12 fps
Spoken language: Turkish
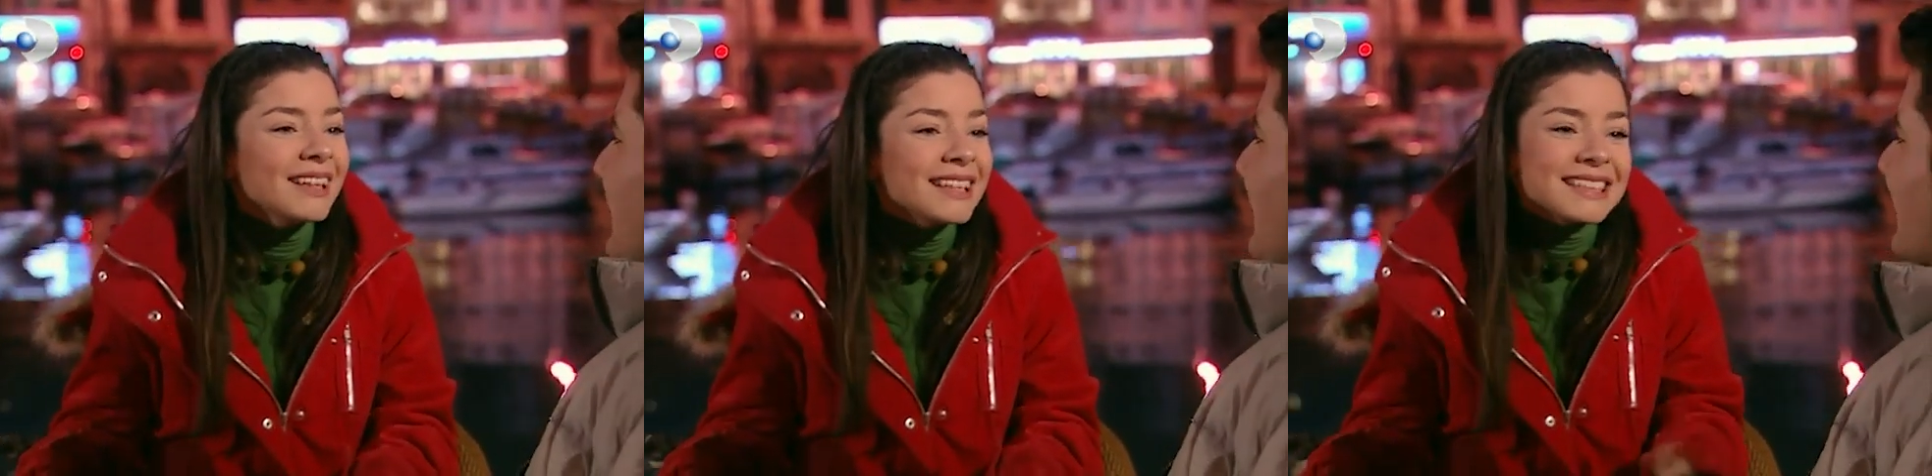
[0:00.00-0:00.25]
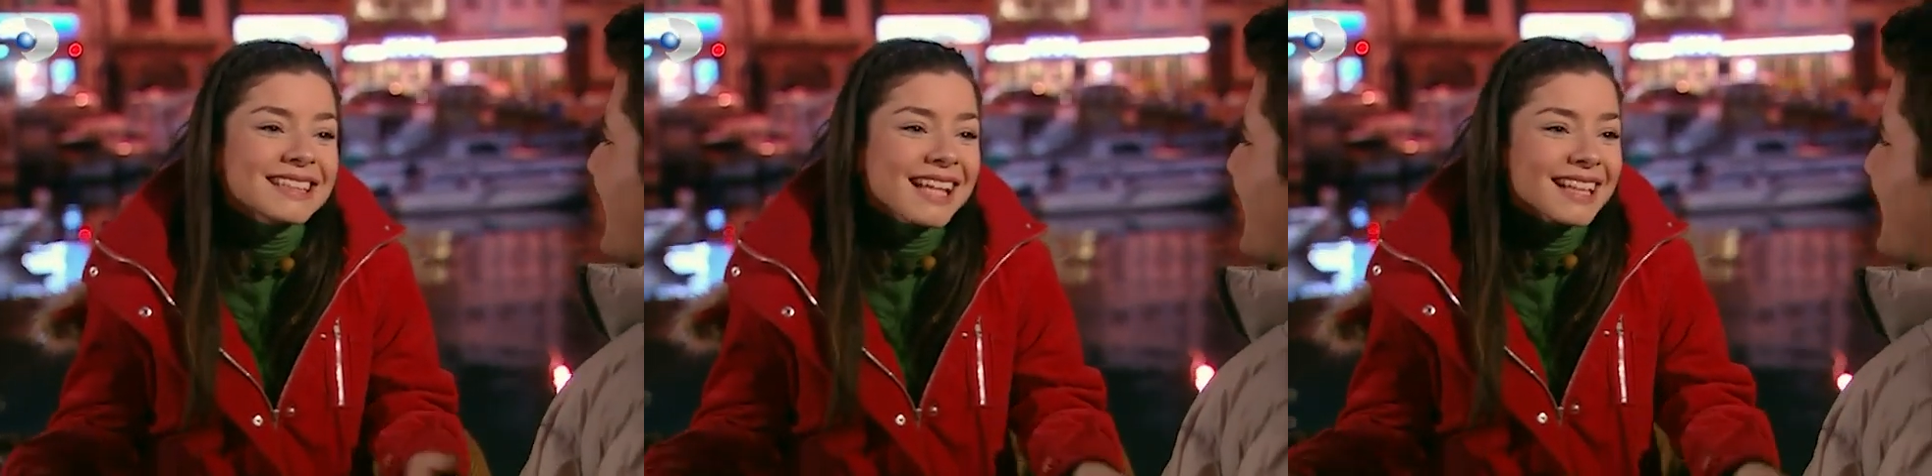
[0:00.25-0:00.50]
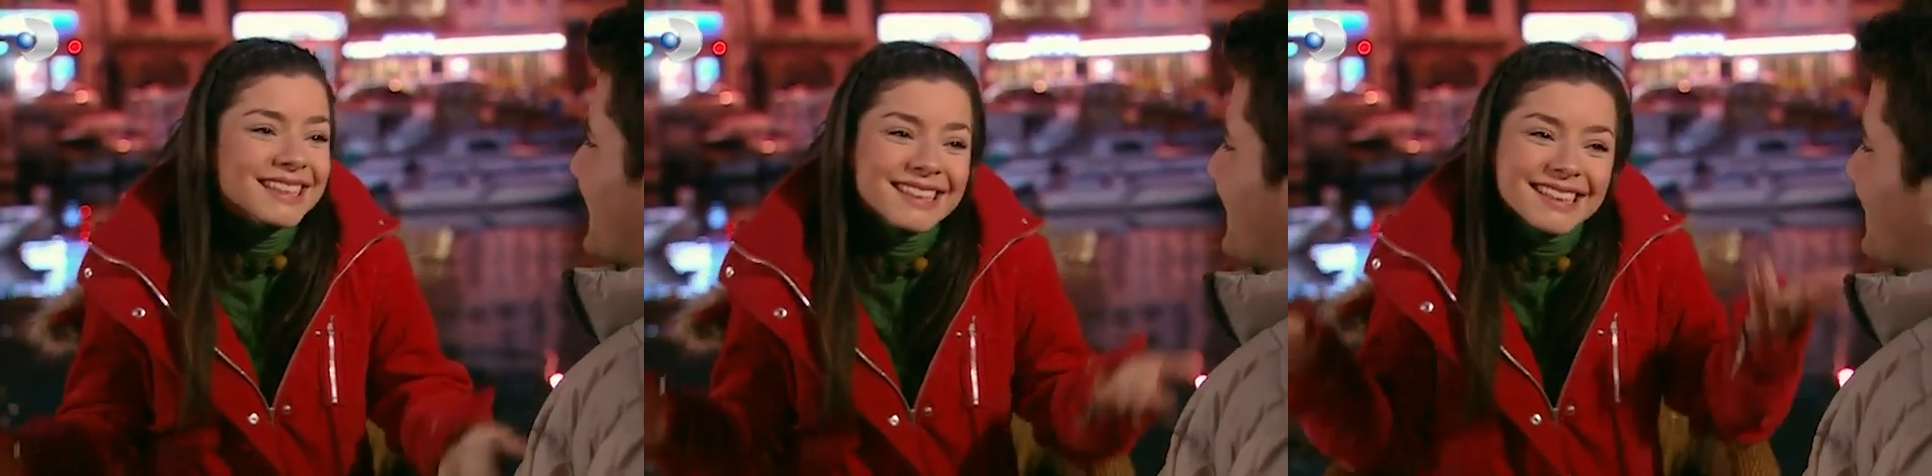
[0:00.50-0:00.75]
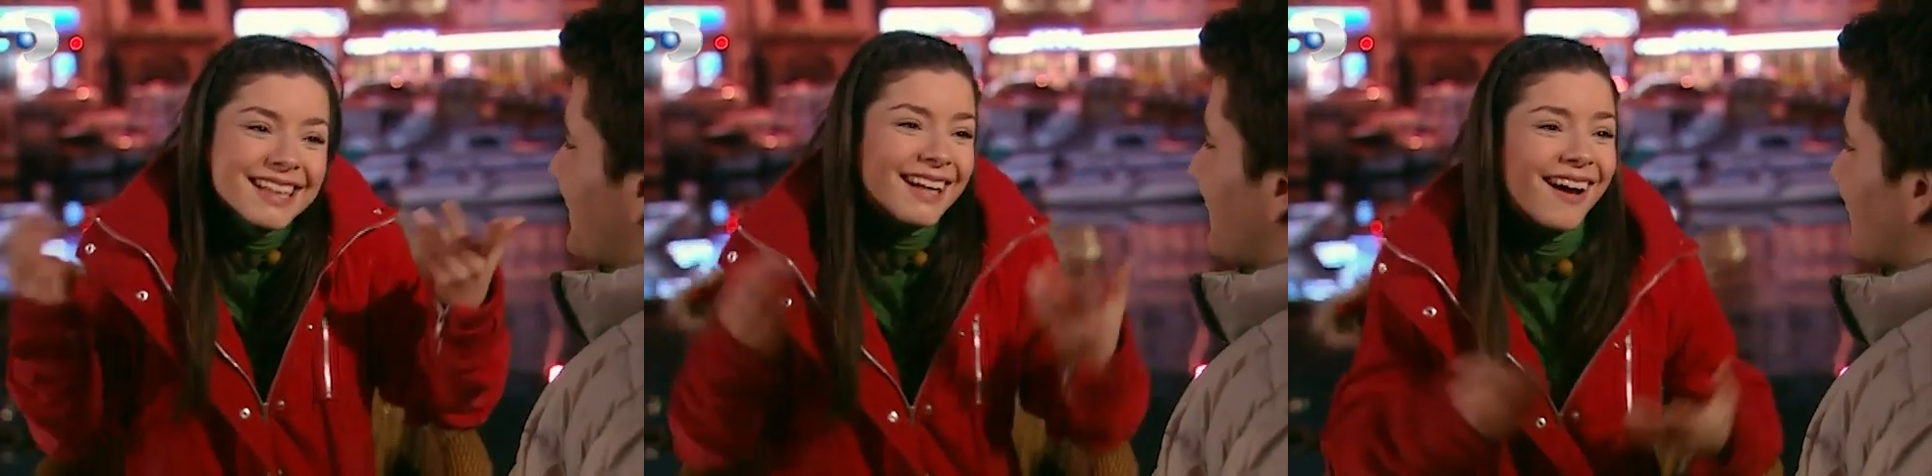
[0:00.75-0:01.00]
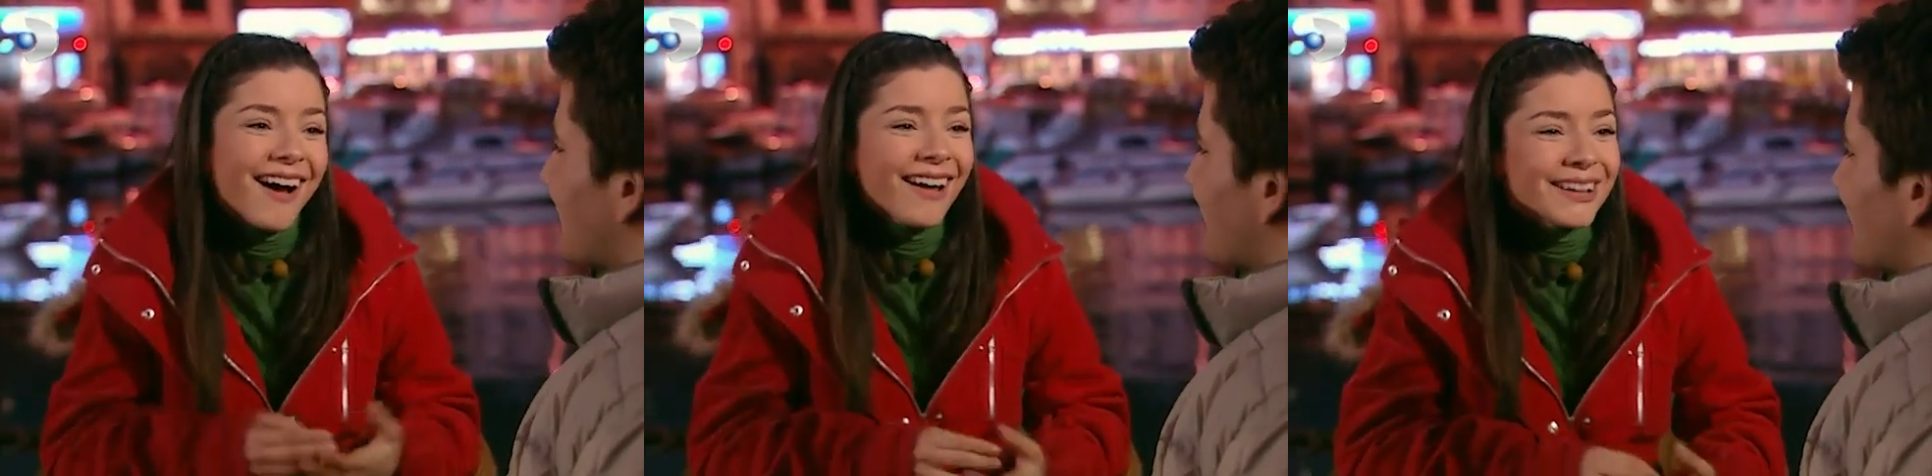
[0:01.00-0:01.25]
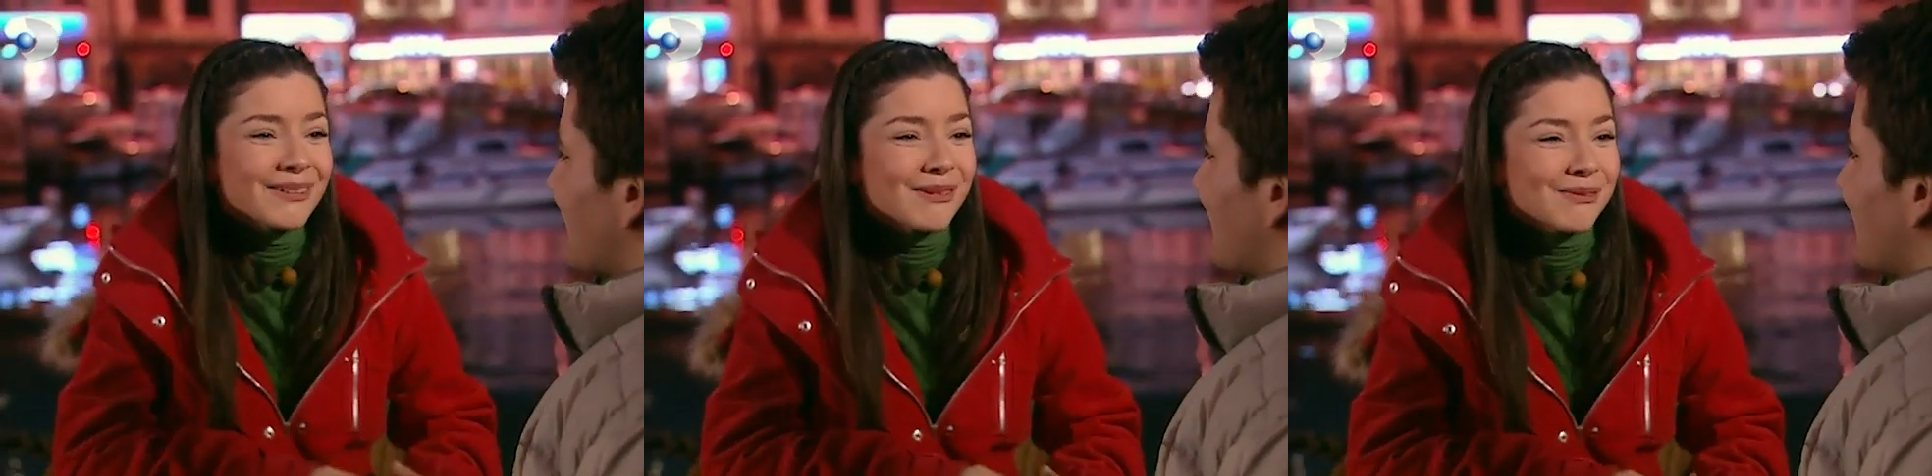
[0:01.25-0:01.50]
Zamanın nasıl geçtiğini
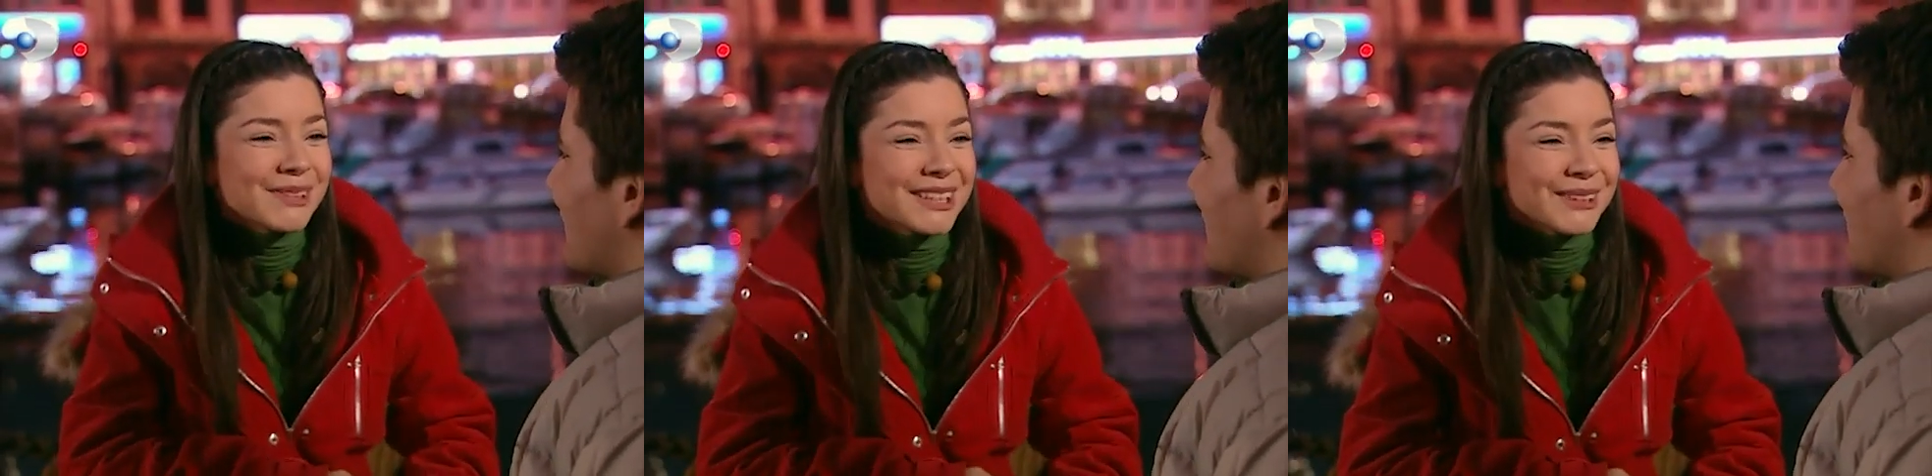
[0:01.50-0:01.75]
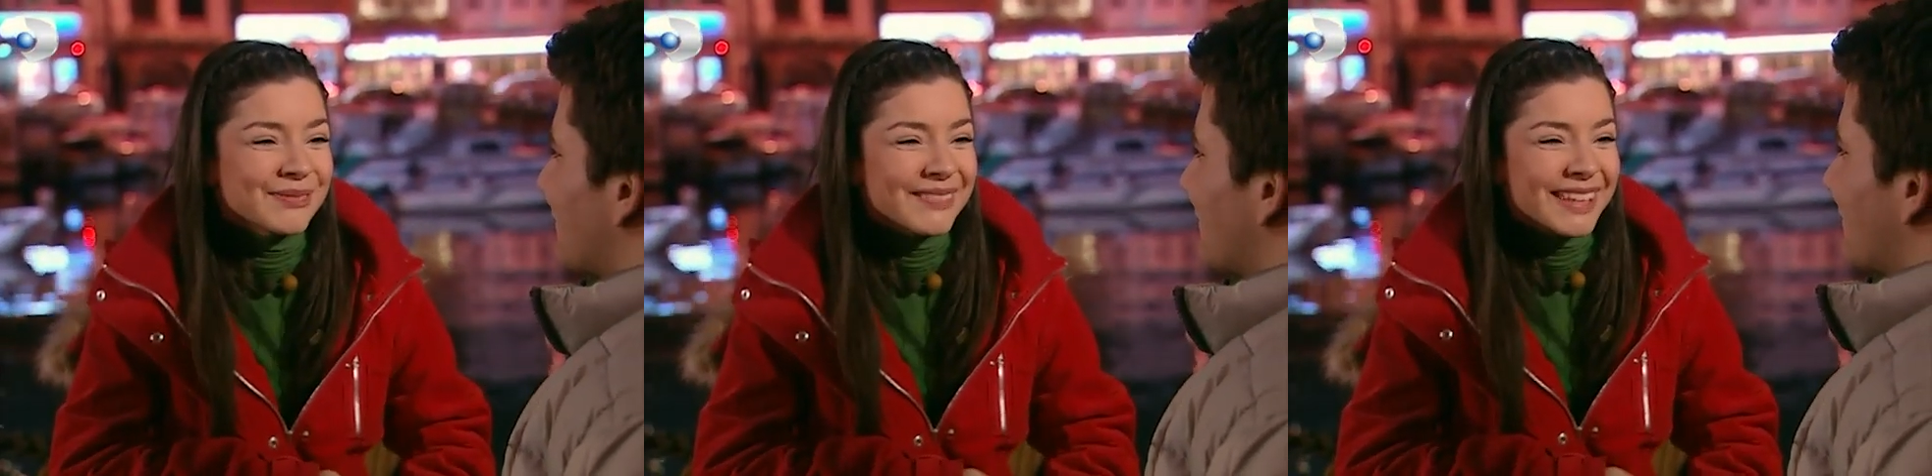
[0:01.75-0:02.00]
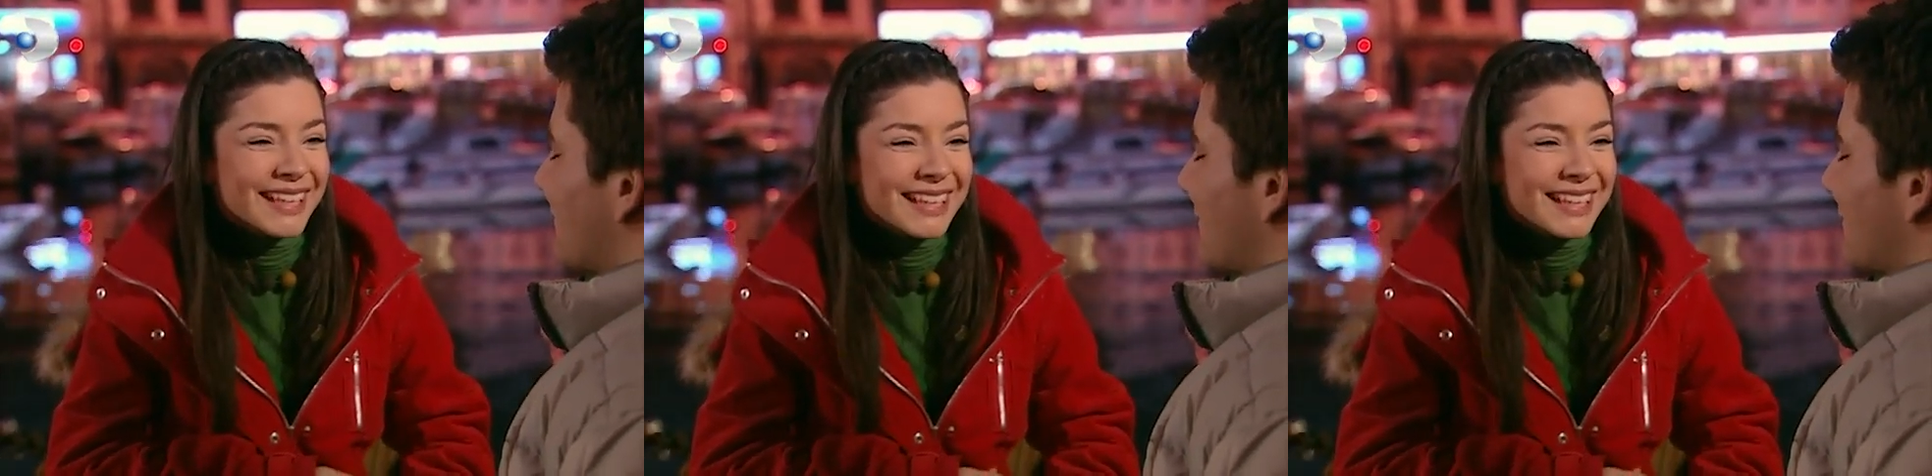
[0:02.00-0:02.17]
anlamamışım.